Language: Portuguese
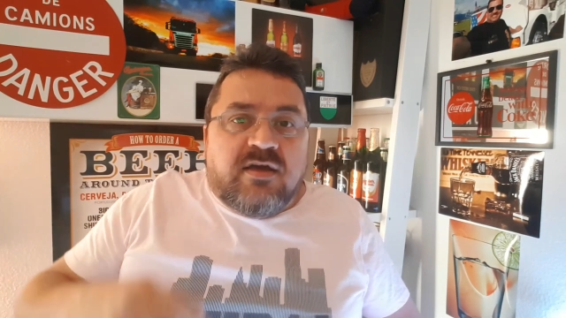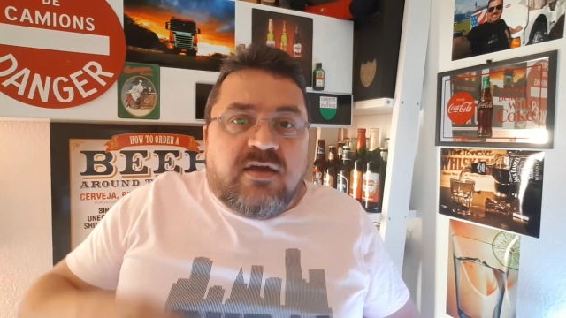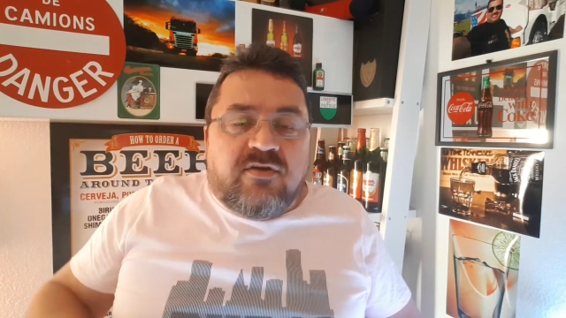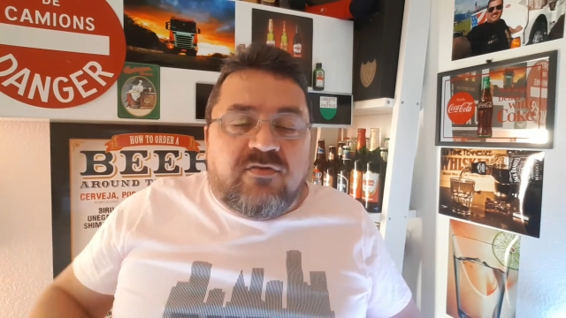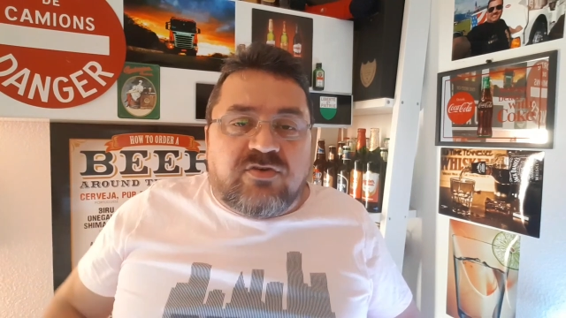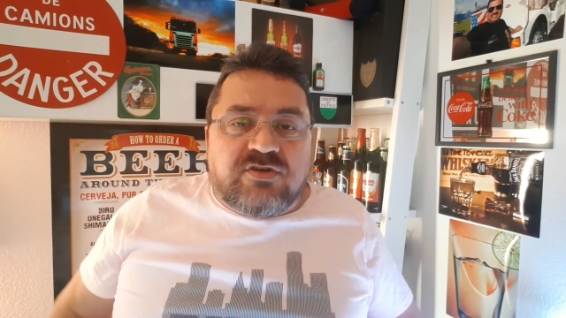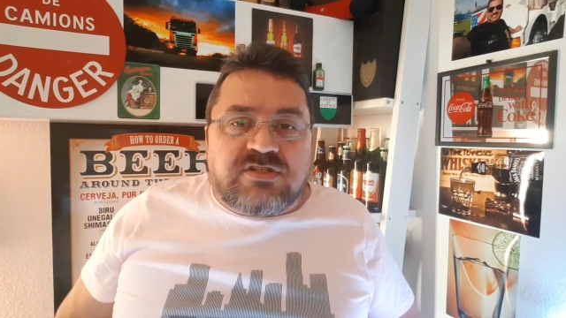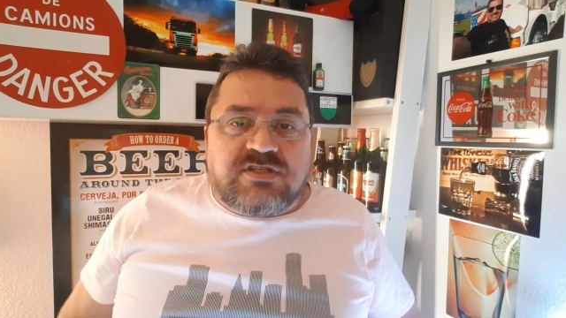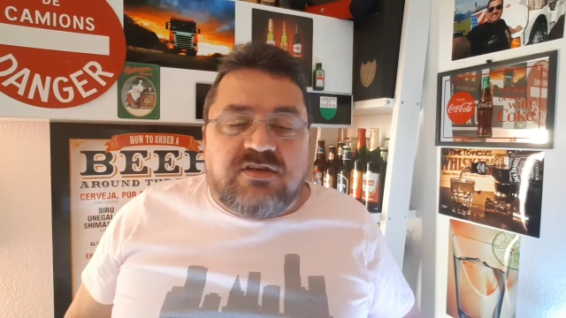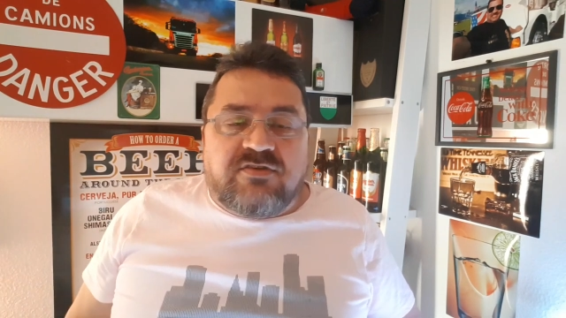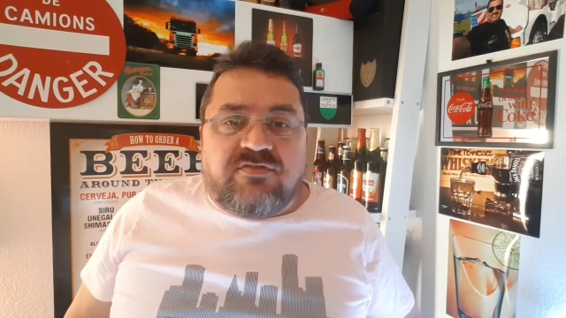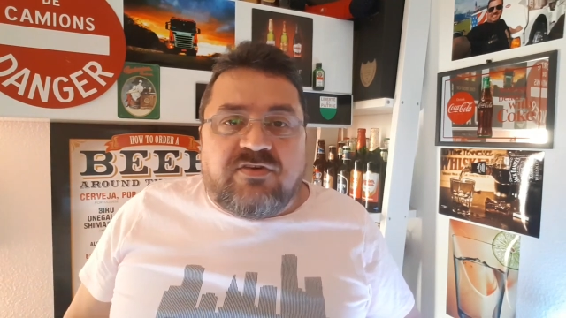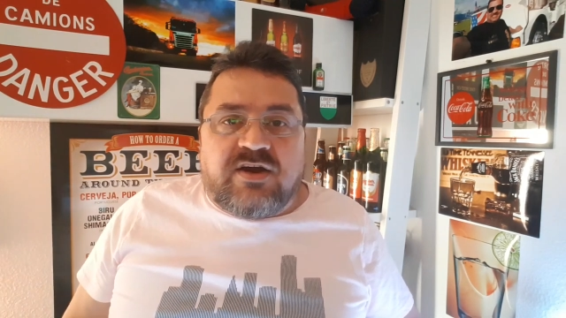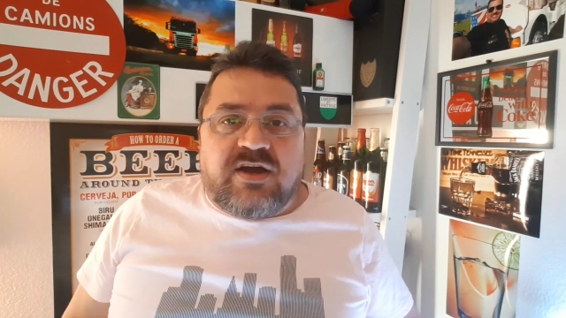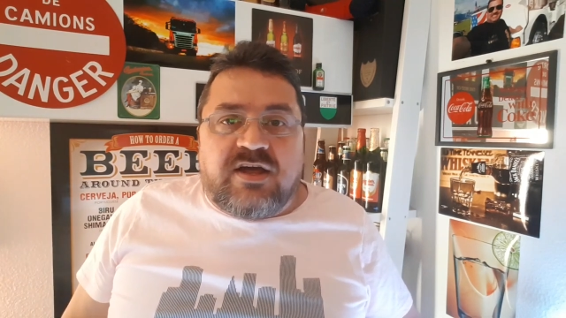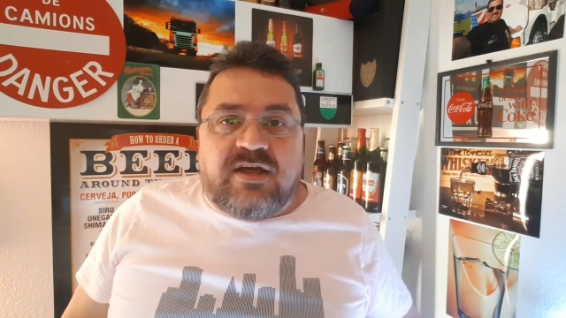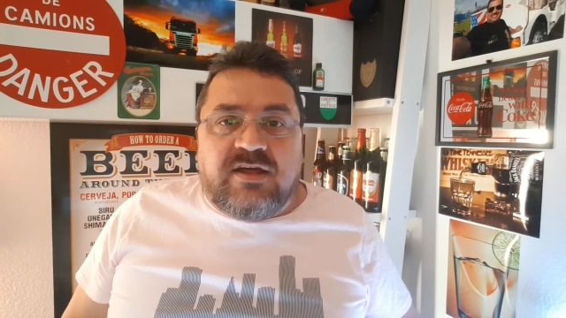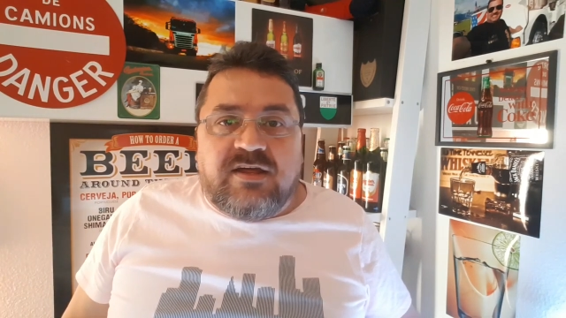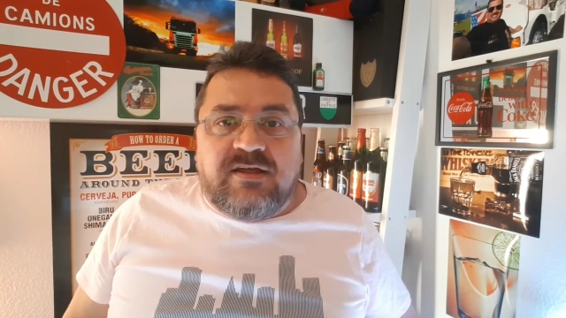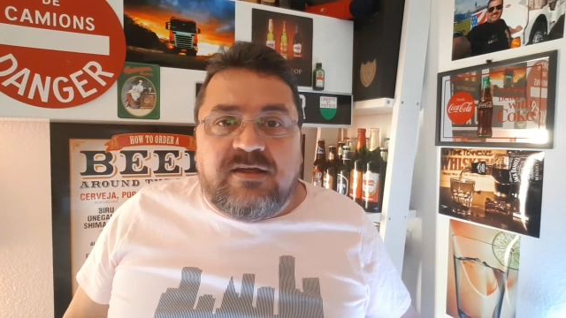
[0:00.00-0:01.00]
e você
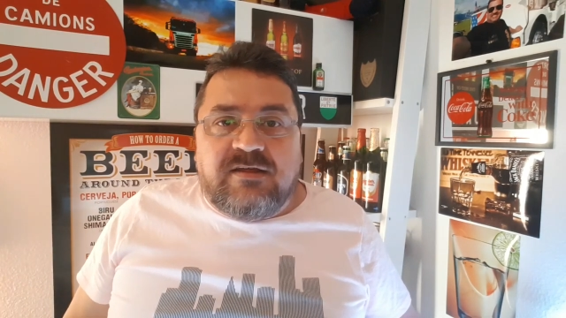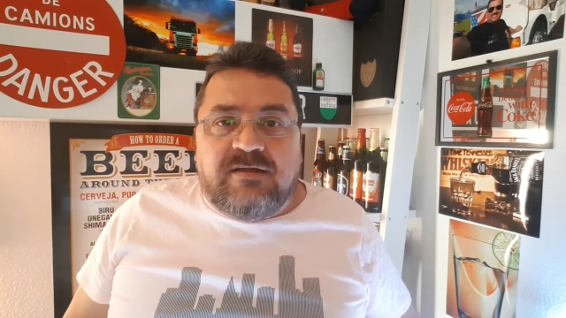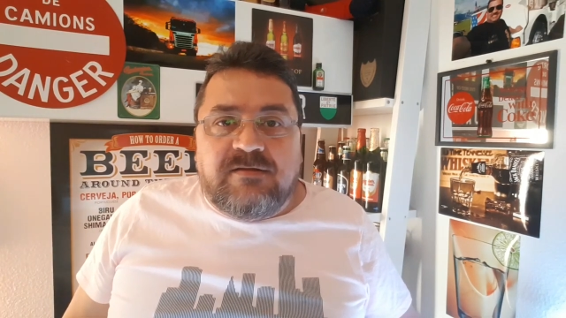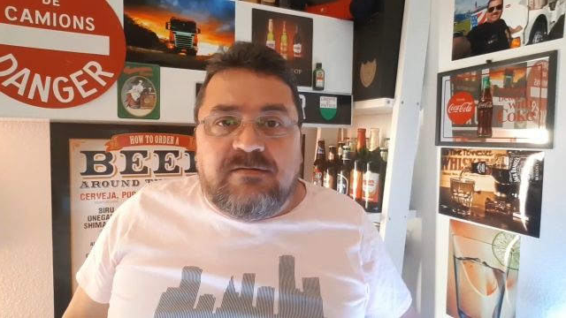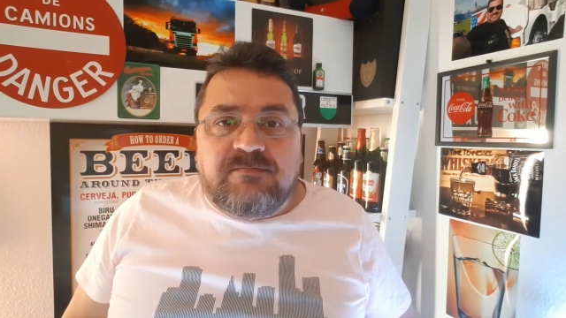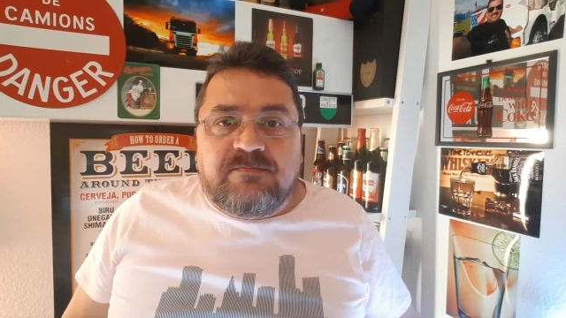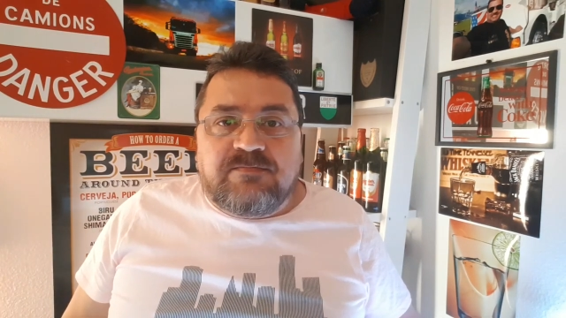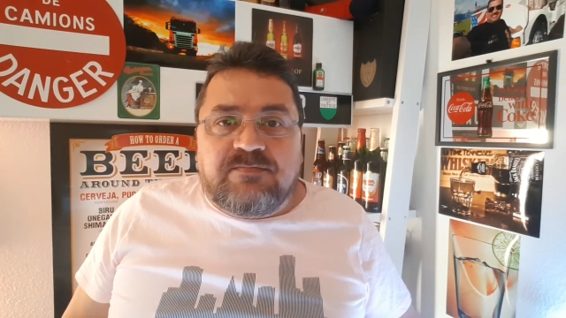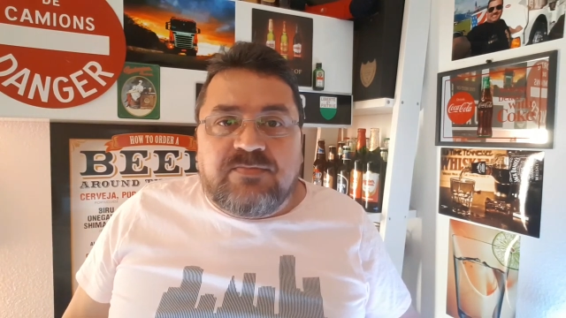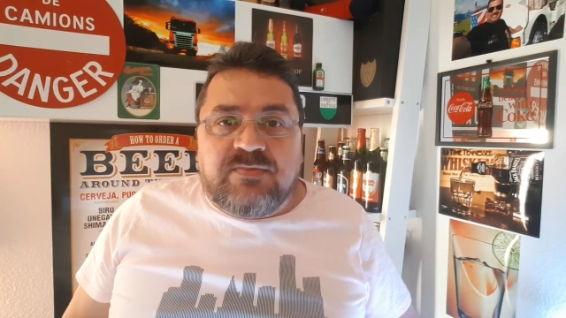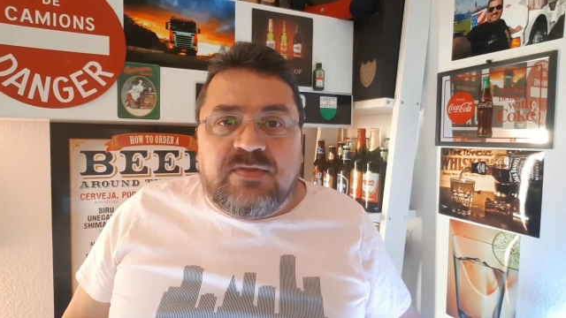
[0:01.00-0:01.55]
vai